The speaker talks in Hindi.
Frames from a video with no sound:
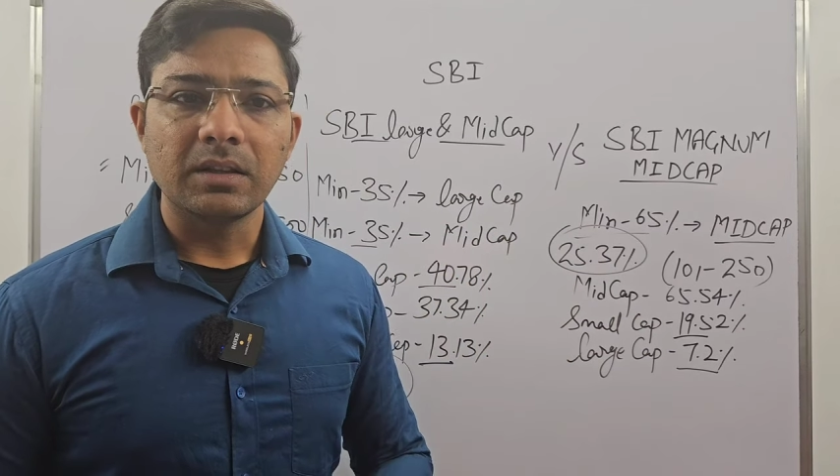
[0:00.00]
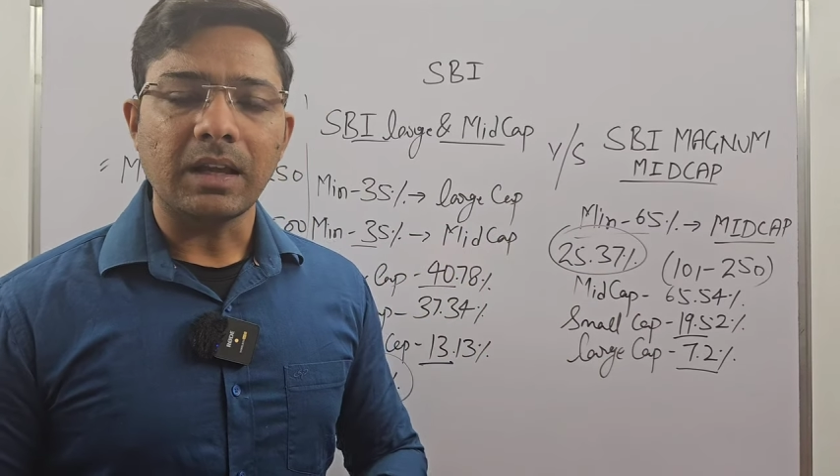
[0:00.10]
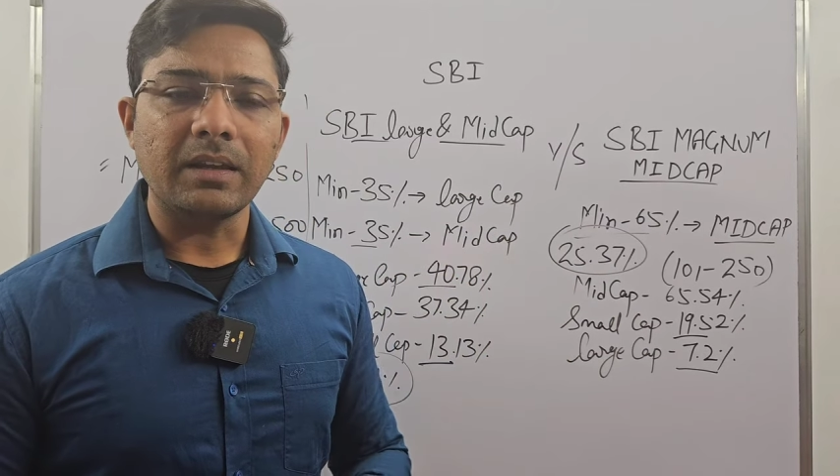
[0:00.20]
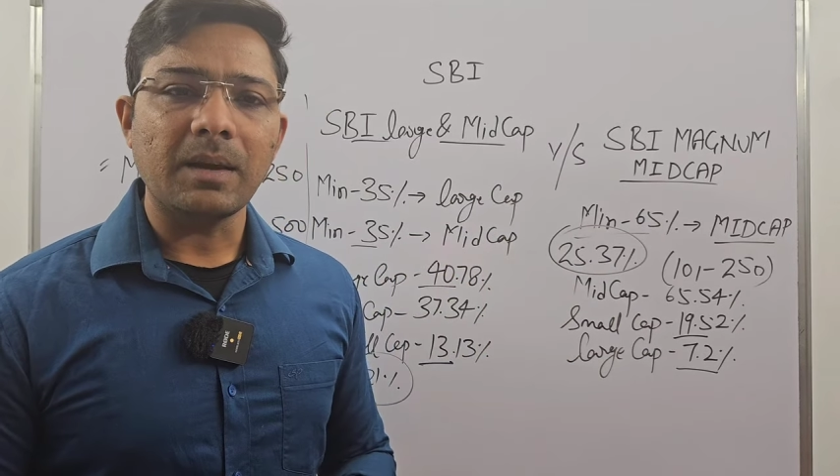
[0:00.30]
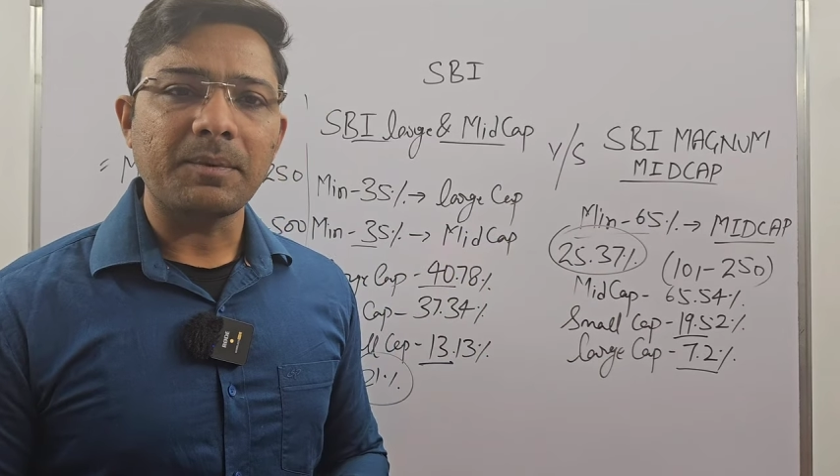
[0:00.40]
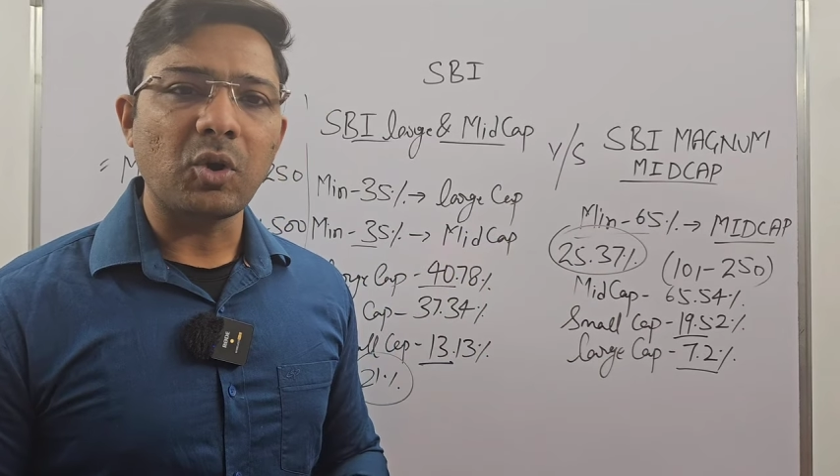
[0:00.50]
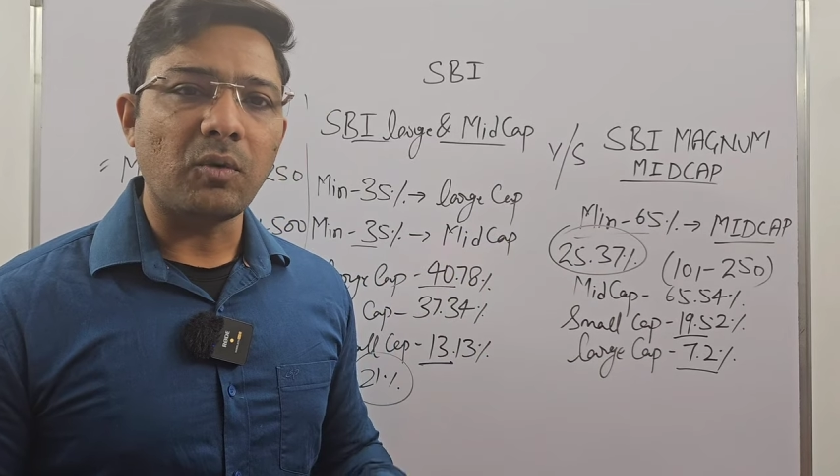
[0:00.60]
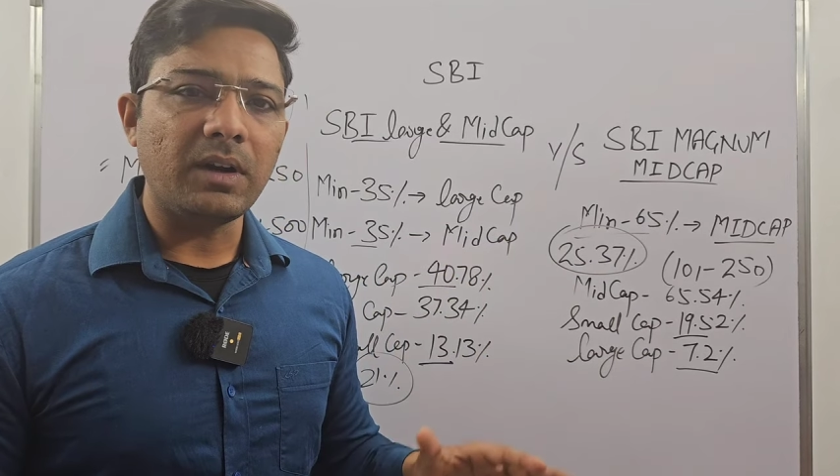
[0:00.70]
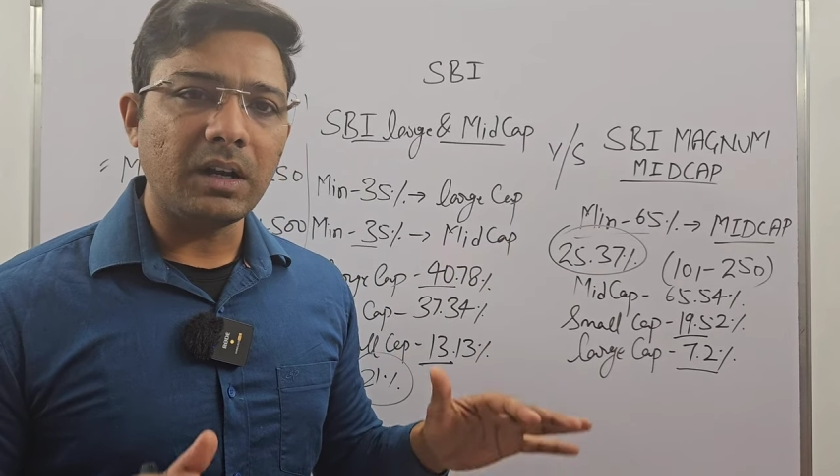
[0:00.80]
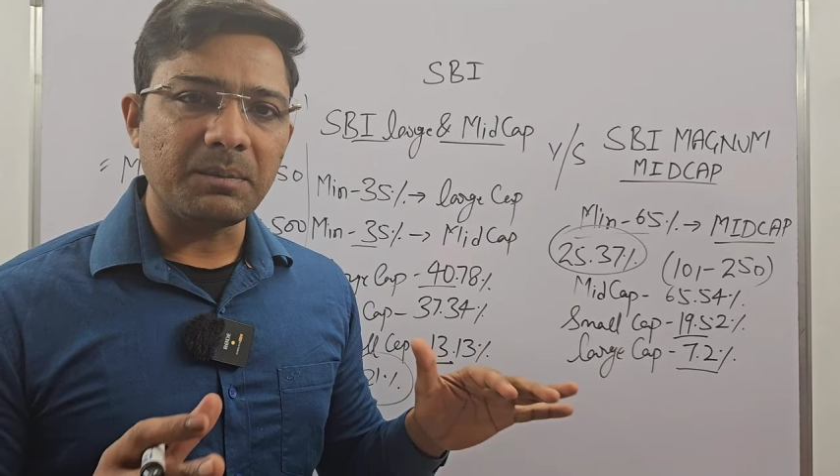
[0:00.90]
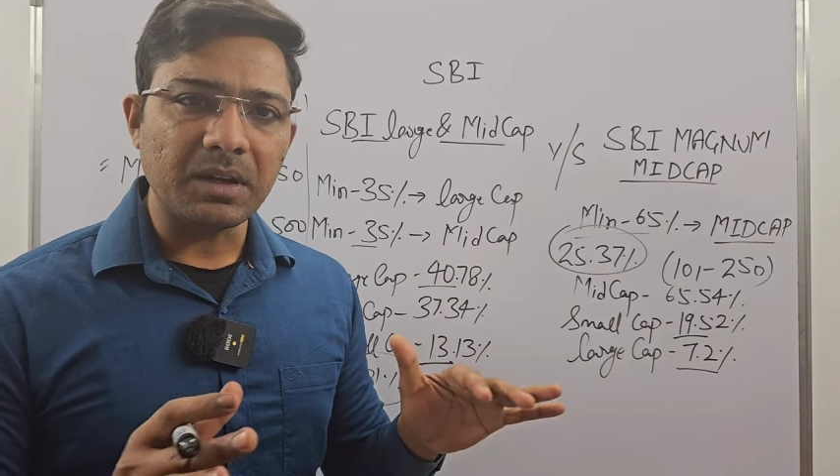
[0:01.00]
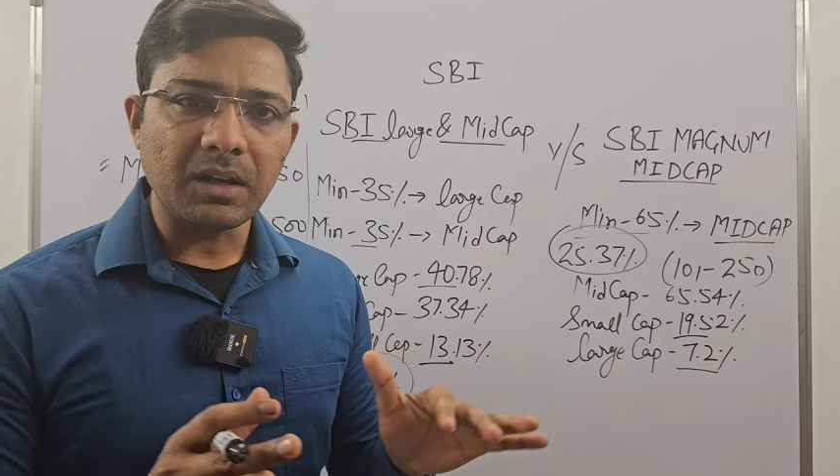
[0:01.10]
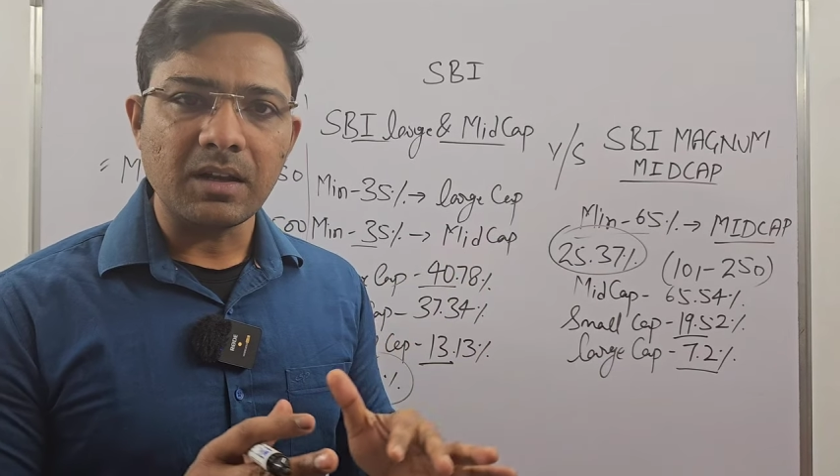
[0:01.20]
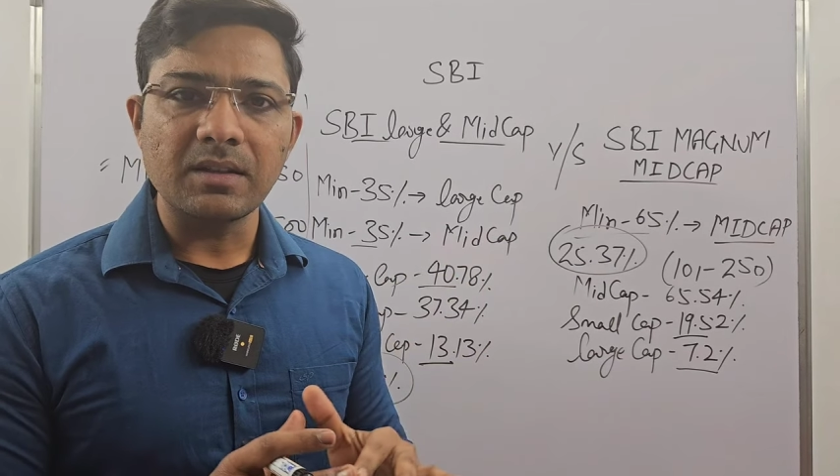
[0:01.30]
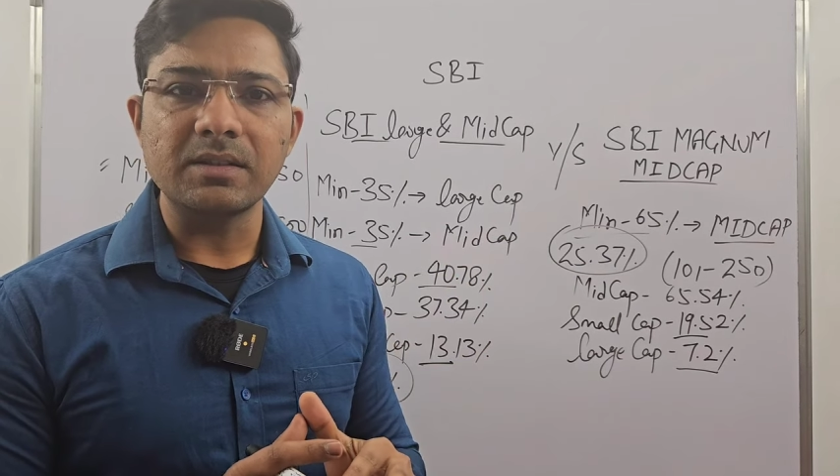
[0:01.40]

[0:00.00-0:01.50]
ताकि आपकी ओवरलैपिंग